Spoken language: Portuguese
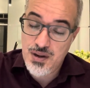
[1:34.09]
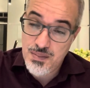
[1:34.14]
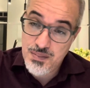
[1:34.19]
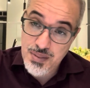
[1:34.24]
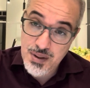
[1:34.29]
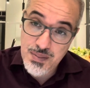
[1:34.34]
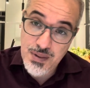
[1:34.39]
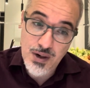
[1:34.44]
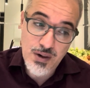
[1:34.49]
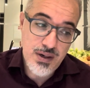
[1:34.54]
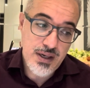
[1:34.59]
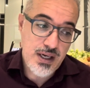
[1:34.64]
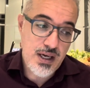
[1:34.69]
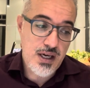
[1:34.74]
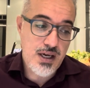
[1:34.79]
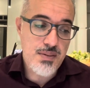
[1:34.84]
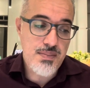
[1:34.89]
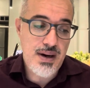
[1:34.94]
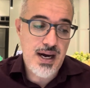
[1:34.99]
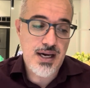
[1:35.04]
Primeiro link
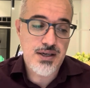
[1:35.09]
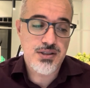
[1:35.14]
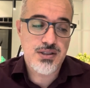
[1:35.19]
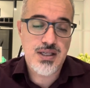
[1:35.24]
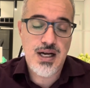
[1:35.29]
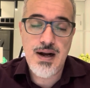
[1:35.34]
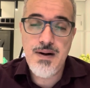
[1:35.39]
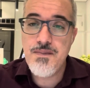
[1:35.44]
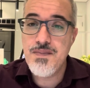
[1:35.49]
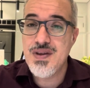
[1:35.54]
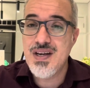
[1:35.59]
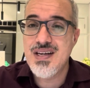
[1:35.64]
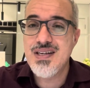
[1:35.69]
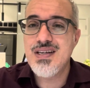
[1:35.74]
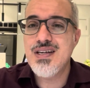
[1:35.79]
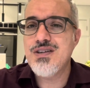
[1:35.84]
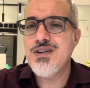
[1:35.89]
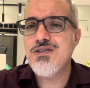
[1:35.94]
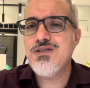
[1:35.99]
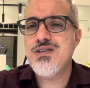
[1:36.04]
aqui embaixo, tá? E
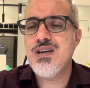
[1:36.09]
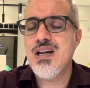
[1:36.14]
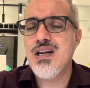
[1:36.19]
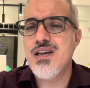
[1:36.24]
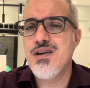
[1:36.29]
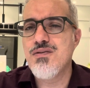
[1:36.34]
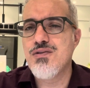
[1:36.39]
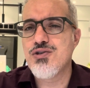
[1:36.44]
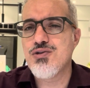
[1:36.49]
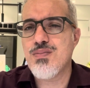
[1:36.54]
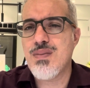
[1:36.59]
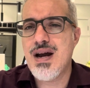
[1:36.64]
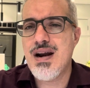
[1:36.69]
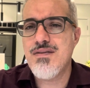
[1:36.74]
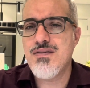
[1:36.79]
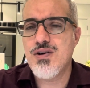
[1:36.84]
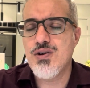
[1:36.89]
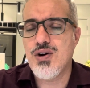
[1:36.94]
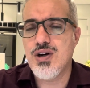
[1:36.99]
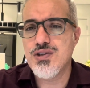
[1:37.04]
a gente tem livros
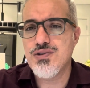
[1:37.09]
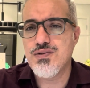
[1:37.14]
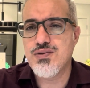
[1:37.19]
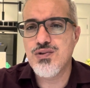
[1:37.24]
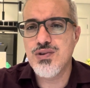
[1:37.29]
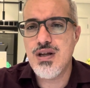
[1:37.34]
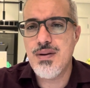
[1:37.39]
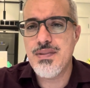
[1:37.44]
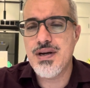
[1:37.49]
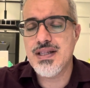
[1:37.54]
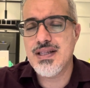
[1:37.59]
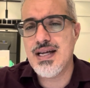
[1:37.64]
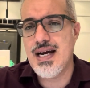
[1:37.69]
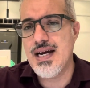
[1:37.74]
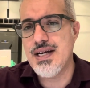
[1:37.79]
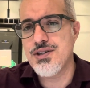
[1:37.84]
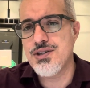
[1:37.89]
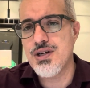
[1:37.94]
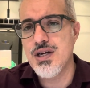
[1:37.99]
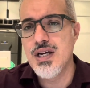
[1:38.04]
maravilhosos,
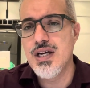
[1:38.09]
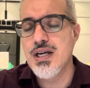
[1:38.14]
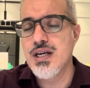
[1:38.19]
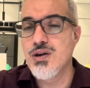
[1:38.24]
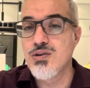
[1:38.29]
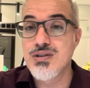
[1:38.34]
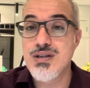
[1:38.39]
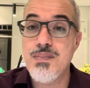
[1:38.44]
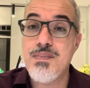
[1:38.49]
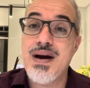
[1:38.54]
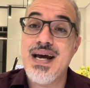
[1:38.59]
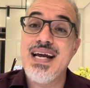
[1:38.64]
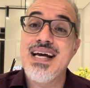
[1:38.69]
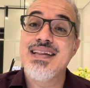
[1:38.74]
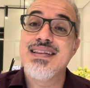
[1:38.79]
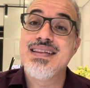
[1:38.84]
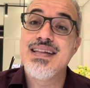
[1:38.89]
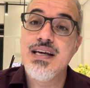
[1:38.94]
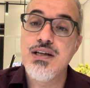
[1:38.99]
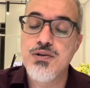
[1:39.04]
fundamentais, que eu separei a
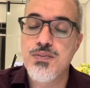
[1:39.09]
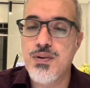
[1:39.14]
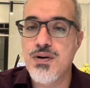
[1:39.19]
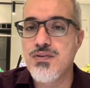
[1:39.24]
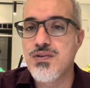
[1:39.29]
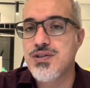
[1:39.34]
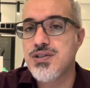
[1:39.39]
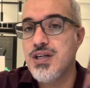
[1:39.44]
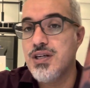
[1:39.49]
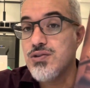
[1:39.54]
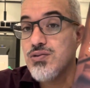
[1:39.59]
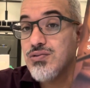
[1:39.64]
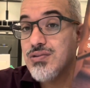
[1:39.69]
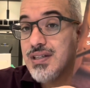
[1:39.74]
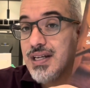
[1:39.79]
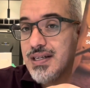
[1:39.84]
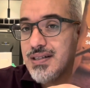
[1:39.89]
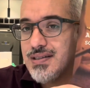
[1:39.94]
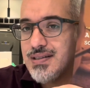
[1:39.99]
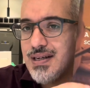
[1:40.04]
dedo para vocês. Um
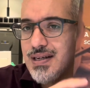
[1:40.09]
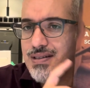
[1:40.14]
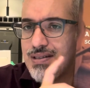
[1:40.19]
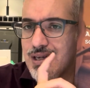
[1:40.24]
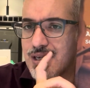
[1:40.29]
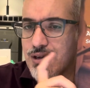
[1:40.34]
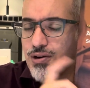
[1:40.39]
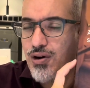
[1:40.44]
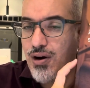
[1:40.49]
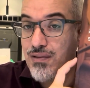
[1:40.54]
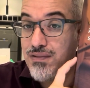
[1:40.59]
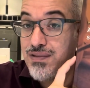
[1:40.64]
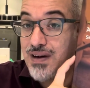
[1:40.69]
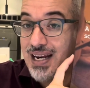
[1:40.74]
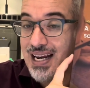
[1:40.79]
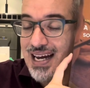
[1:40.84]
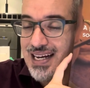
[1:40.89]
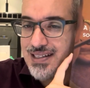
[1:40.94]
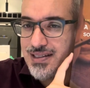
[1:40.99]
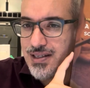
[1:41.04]
desses é esse aqui, ó,
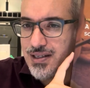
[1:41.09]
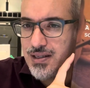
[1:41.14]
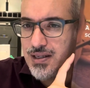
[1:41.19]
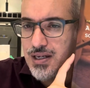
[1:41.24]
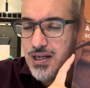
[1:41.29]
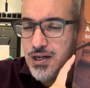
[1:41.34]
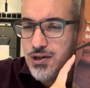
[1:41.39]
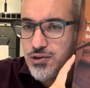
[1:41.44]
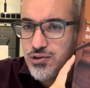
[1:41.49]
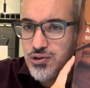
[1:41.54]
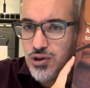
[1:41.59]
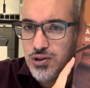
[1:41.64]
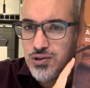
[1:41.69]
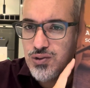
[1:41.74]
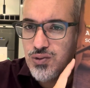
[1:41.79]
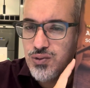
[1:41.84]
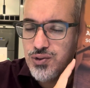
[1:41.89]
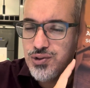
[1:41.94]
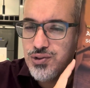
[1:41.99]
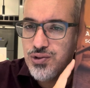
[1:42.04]
Falácia
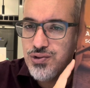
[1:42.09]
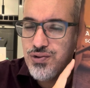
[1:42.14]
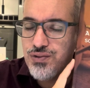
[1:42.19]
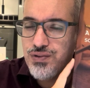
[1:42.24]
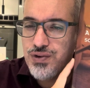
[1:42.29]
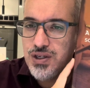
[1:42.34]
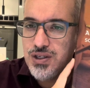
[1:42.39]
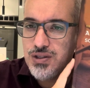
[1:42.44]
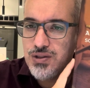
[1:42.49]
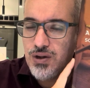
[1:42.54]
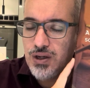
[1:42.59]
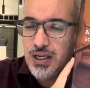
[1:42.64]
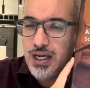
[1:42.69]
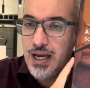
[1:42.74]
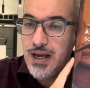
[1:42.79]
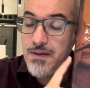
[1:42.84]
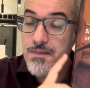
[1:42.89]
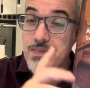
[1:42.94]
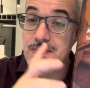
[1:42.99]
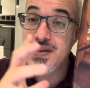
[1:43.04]
Socioconstrutivista,
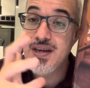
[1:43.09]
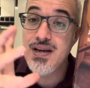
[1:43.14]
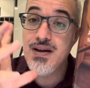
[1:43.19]
ok?